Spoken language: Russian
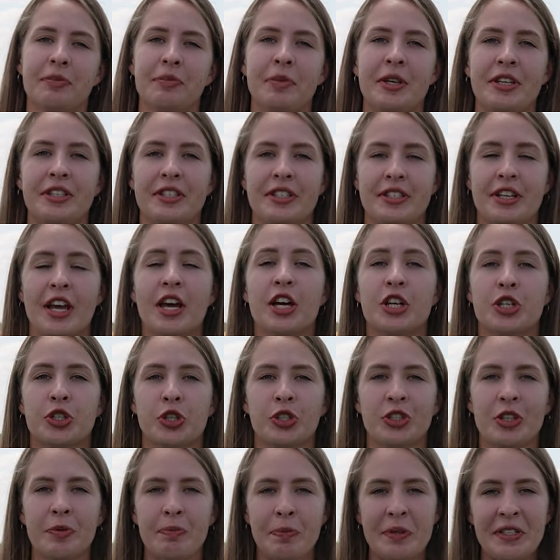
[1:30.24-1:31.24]
отметить,
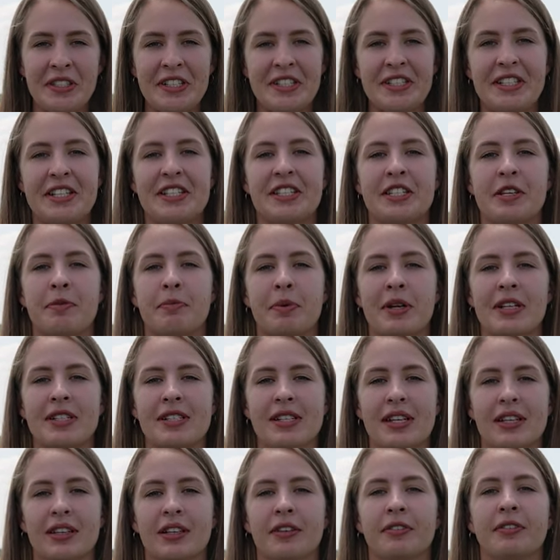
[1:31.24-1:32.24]
что до
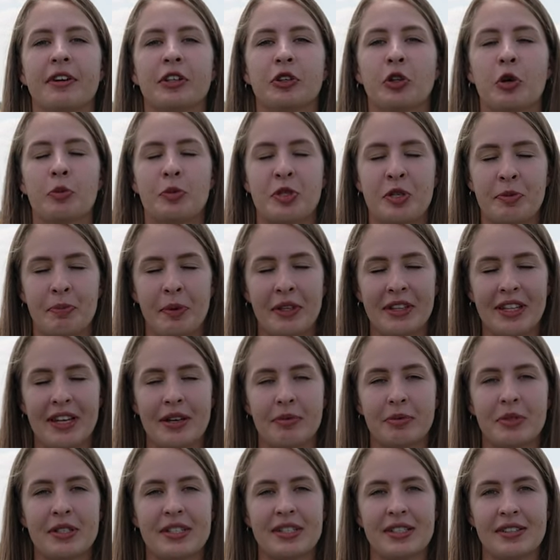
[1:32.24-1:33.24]
50% от общей
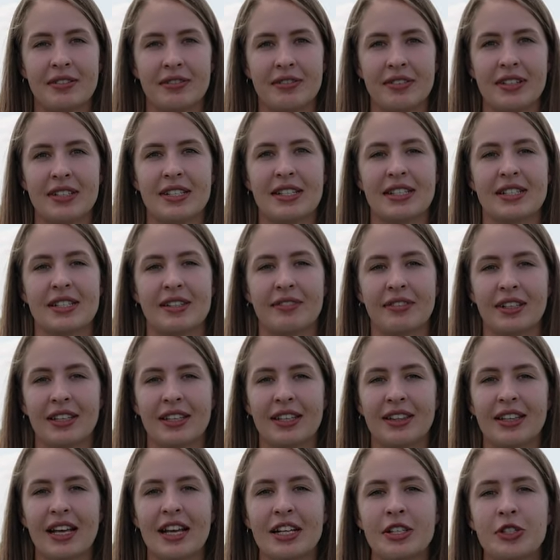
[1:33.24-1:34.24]
потребности в воде за
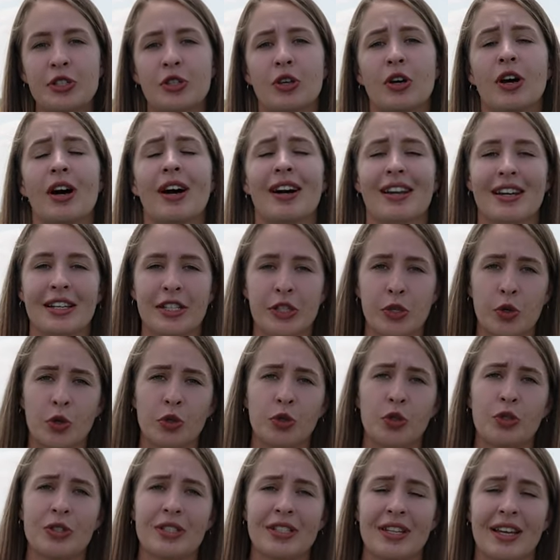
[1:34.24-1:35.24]
вегетацию
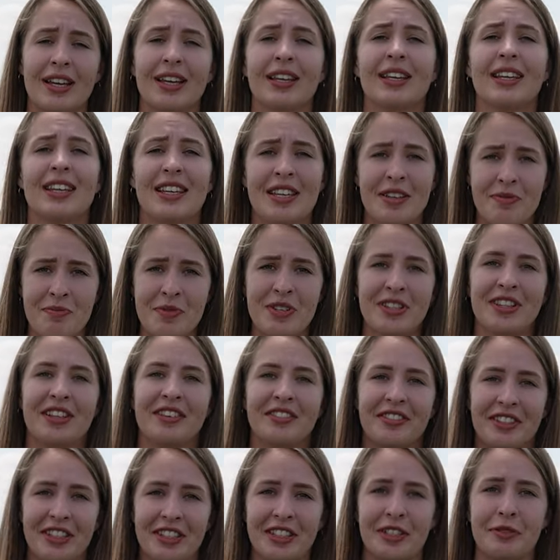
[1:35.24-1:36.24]
расходуются
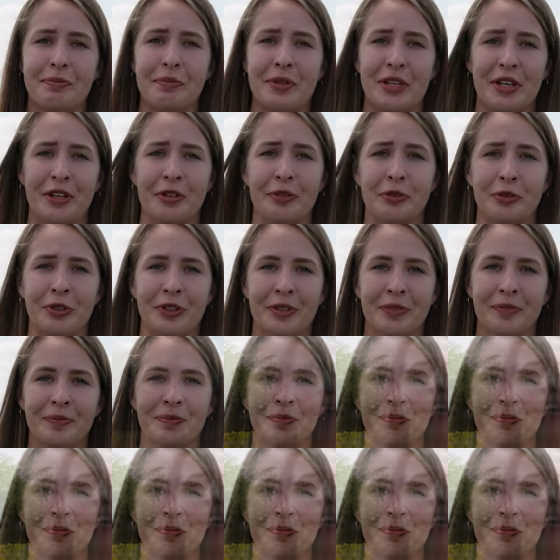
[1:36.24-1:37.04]
именно в этот период.